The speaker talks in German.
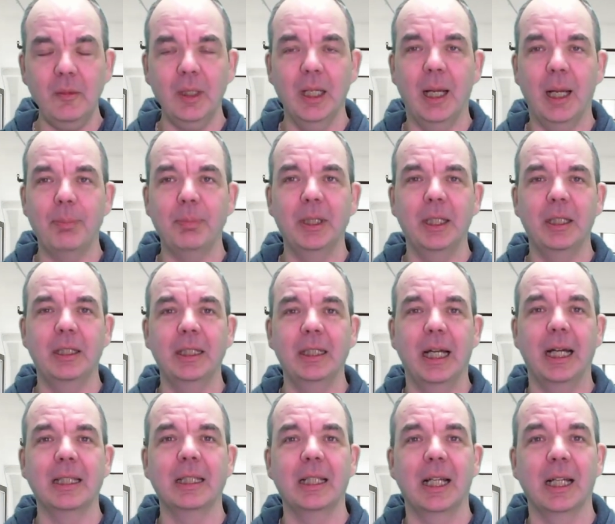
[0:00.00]
habt ihr
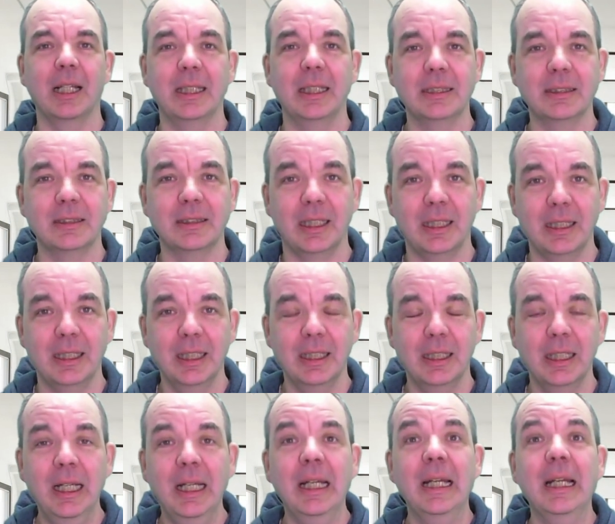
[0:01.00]
die Anlage
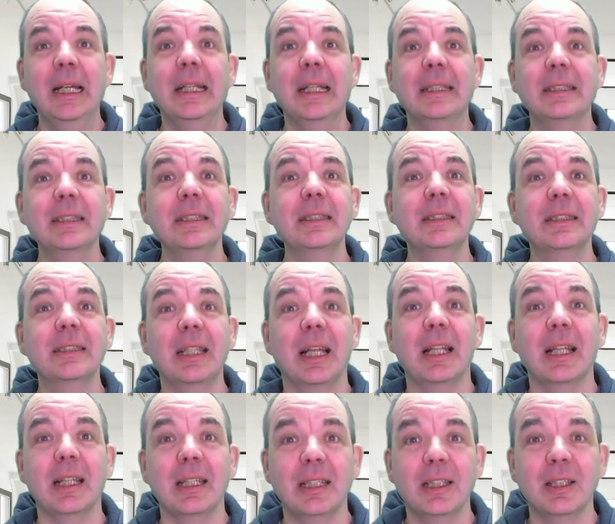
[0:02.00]
installiert. Jetzt ist es
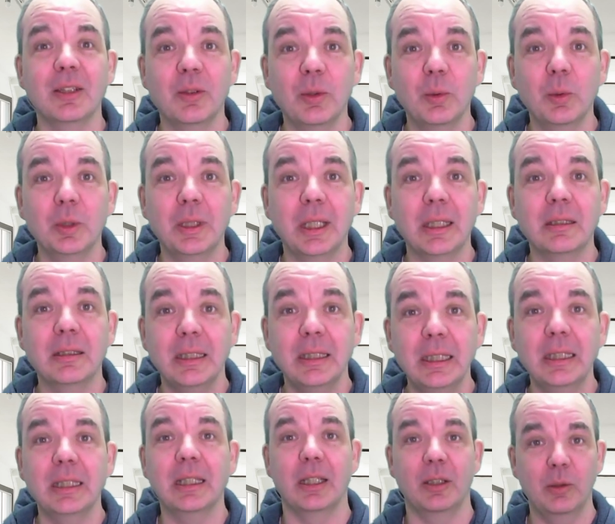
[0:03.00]
allerdings so, dass
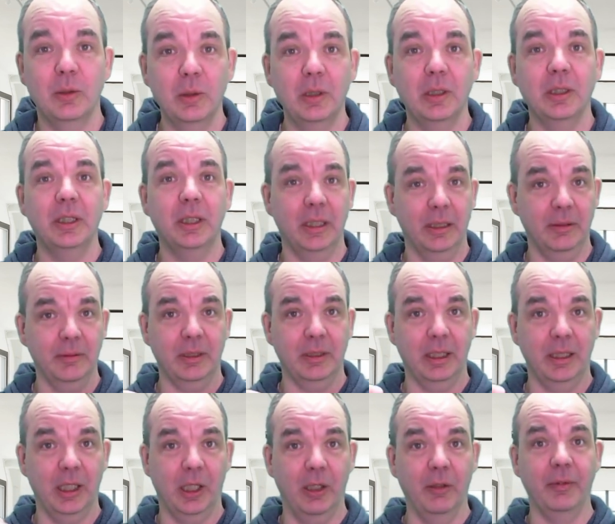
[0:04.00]
die natürlich
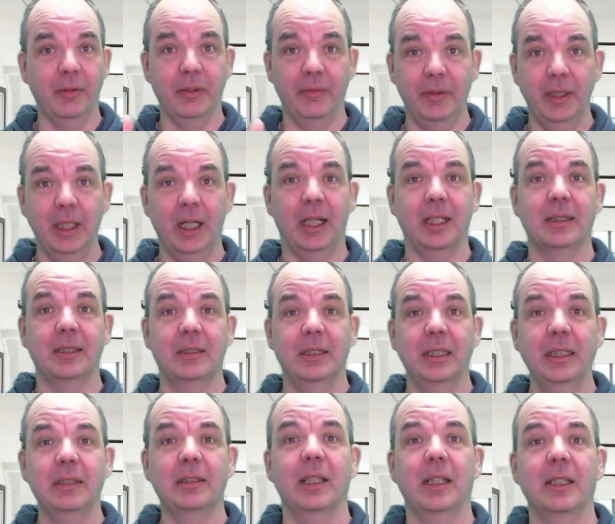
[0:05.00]
genau wie wir als
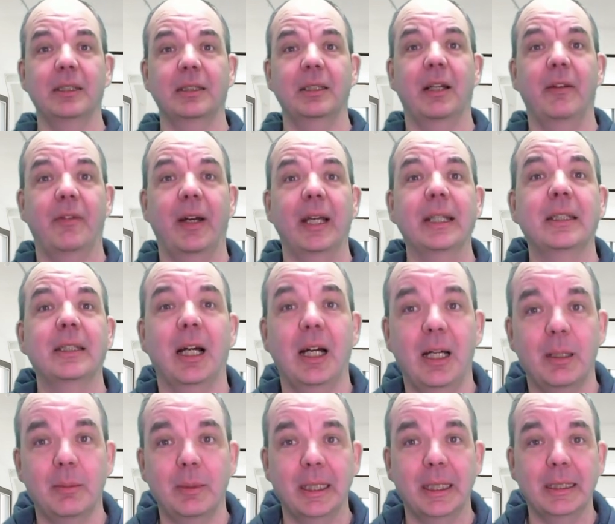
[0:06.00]
Dienstleister
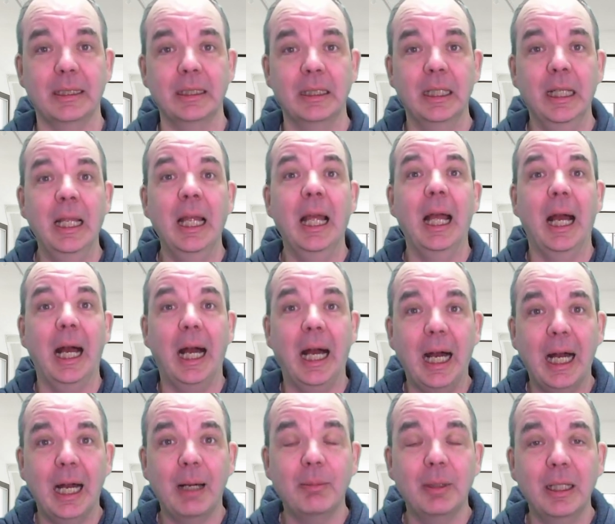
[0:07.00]
weiterarbeiten,
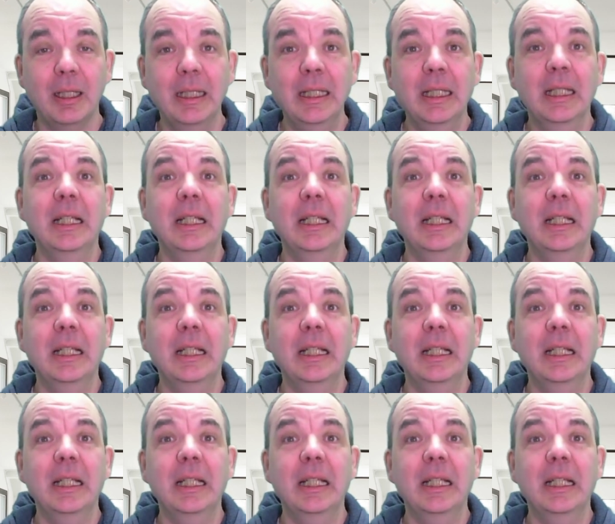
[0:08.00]
aber